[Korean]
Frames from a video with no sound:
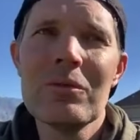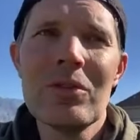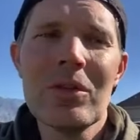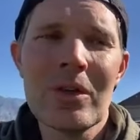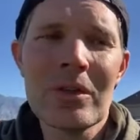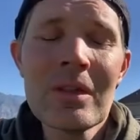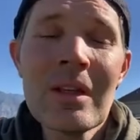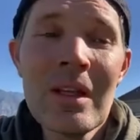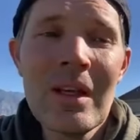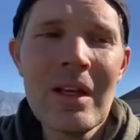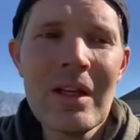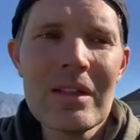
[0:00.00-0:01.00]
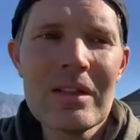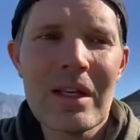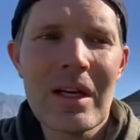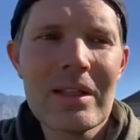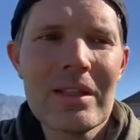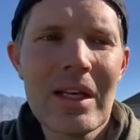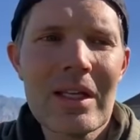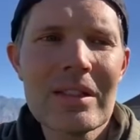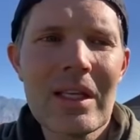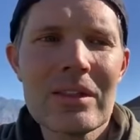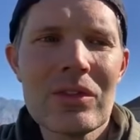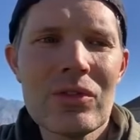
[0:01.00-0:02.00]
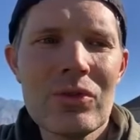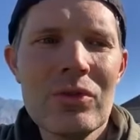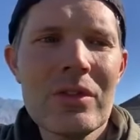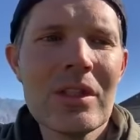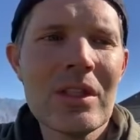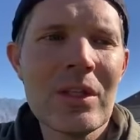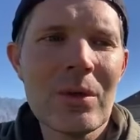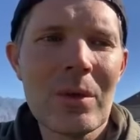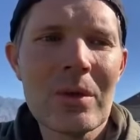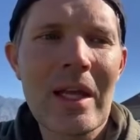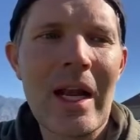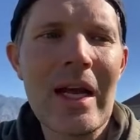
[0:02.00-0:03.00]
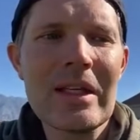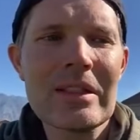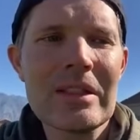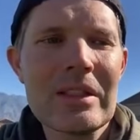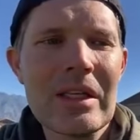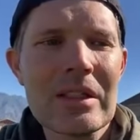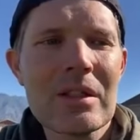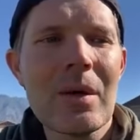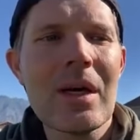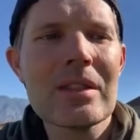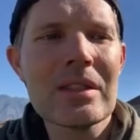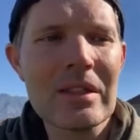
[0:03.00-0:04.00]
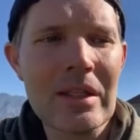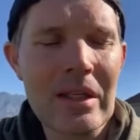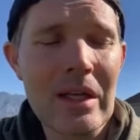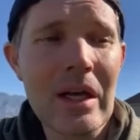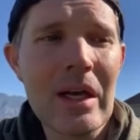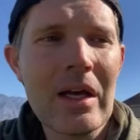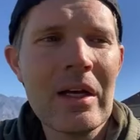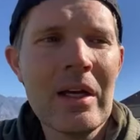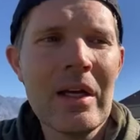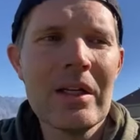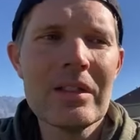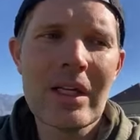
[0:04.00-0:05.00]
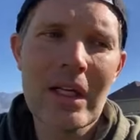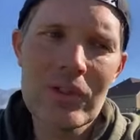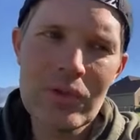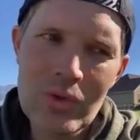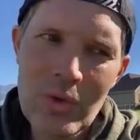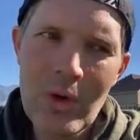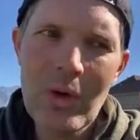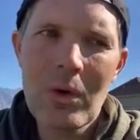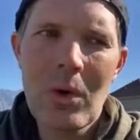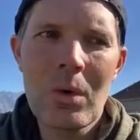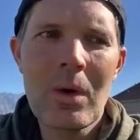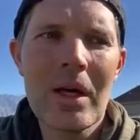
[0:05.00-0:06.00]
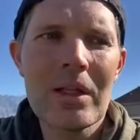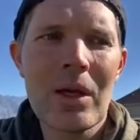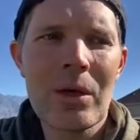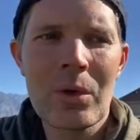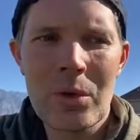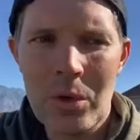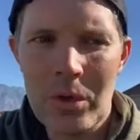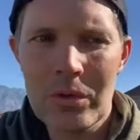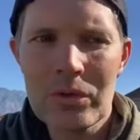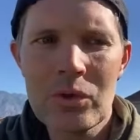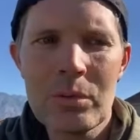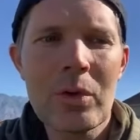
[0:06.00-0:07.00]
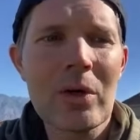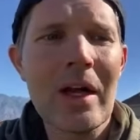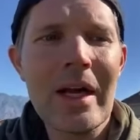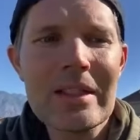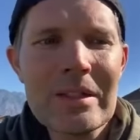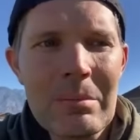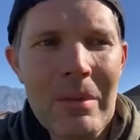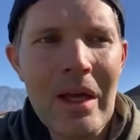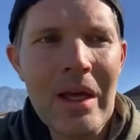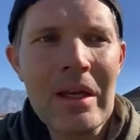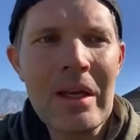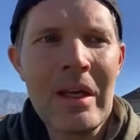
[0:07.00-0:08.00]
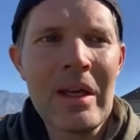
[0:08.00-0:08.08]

물론 제가 텍사스 출신이고 달라스시에서 왔으니까 제가 주로 공화당으로 투표를 하지만